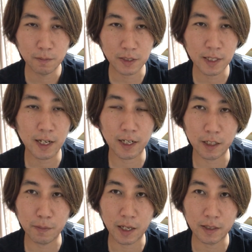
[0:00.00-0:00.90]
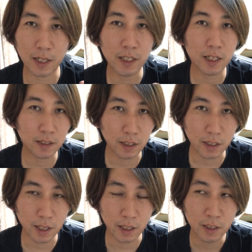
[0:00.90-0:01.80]
まあ、世界が今成り立ってい
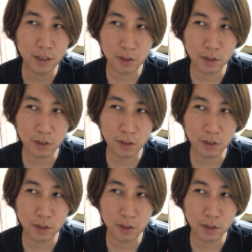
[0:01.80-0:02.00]
て